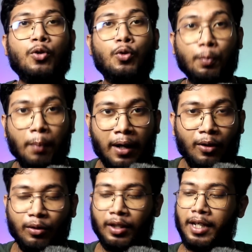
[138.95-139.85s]
খুব
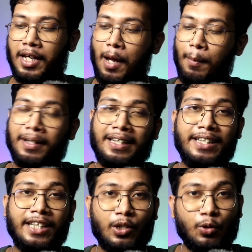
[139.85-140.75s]
ভালো এবার
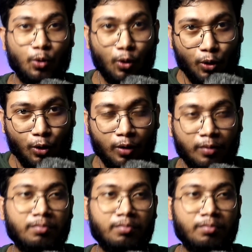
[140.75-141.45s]
কিসের সুরঙ্গ